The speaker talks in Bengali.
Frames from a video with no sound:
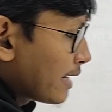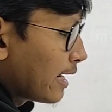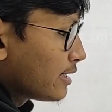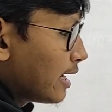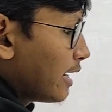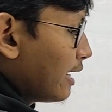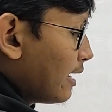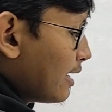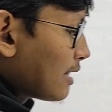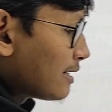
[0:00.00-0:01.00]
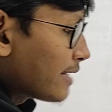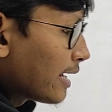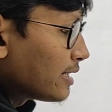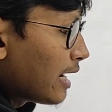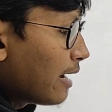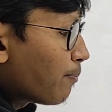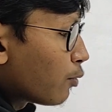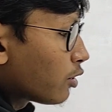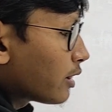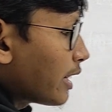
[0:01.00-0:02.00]
সেকেন্ড সারি তাহলে সেকেন্ড সারির
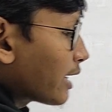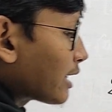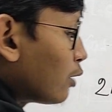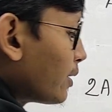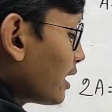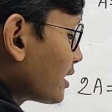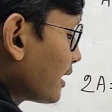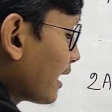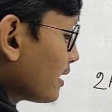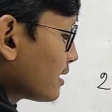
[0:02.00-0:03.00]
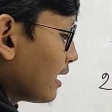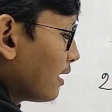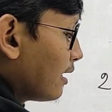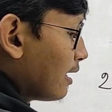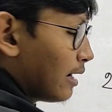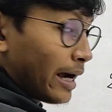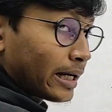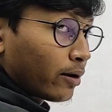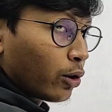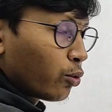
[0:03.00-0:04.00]
প্রত্যেকটা উপাদানের সাথে কি আছে
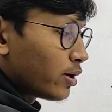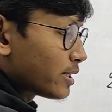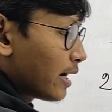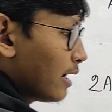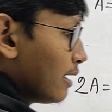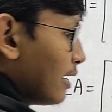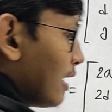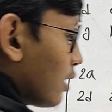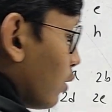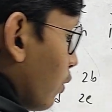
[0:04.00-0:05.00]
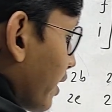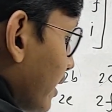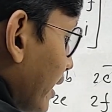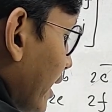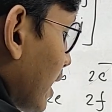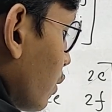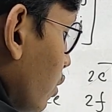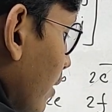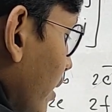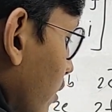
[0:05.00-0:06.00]
একটা করে টু আছে না তো ওইখান থেকে একটা
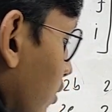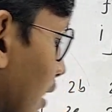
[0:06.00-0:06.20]
টুকে বের